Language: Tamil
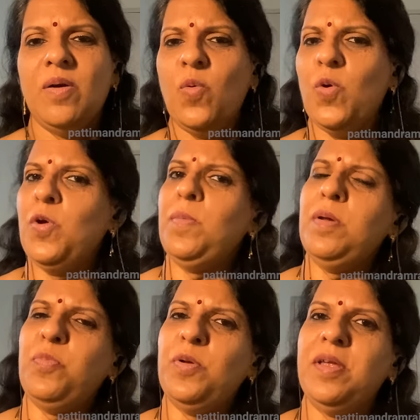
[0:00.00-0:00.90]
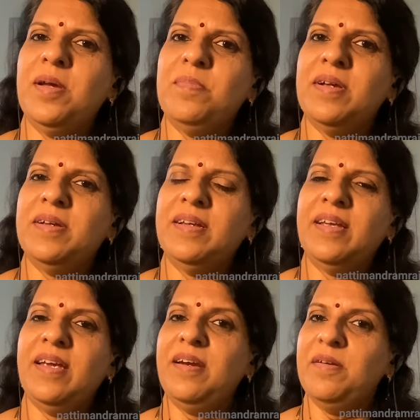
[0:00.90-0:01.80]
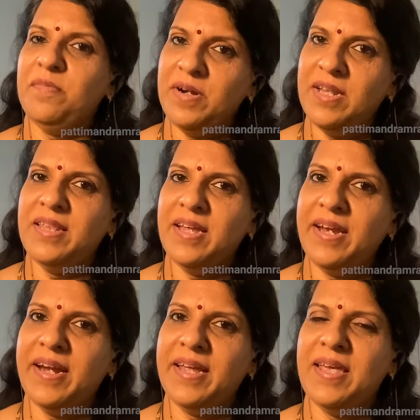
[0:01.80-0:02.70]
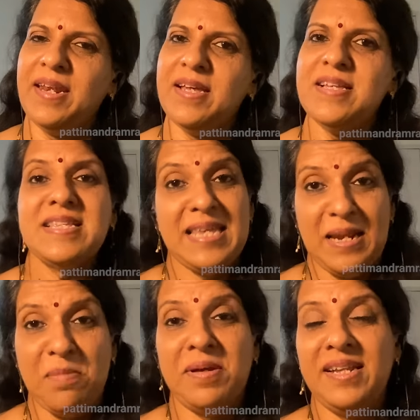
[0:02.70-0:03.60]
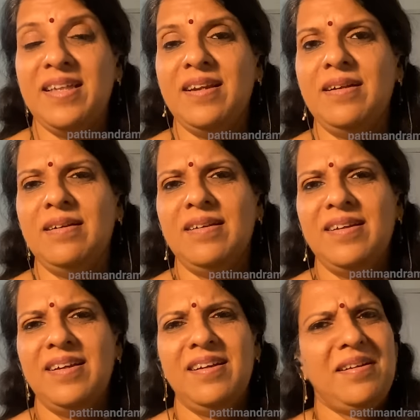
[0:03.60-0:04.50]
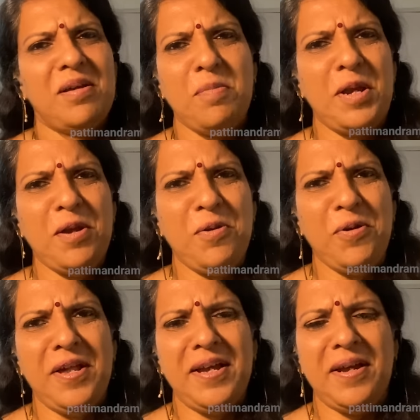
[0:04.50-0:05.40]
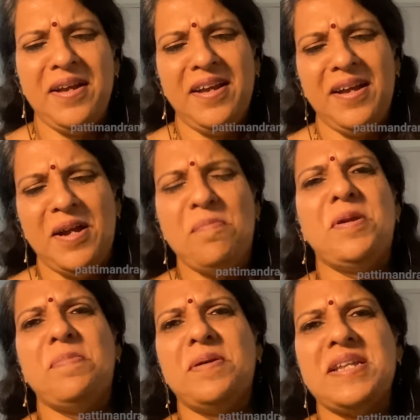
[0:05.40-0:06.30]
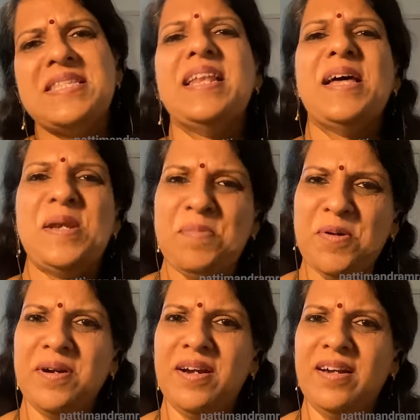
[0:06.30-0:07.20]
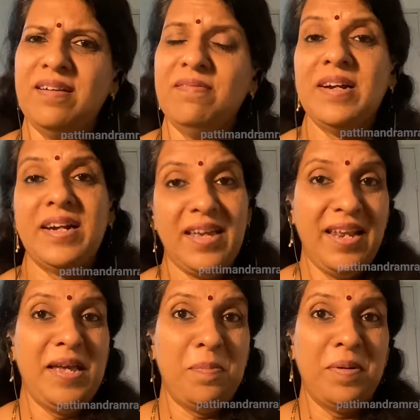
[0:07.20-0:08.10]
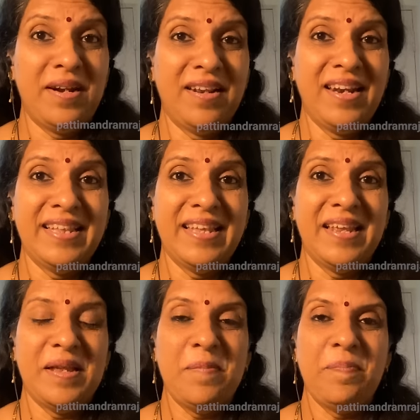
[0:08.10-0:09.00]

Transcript: ஒன்றுமே புரியாமல் கீழே விழுந்து கிடக்கிற சில மனிதர்கள் நமக்கு கூட அப்படிப்பட்ட சில அனுபவங்கள் வாழ்க்கையில் ஏற்பட்டிருக்கலாம் தானே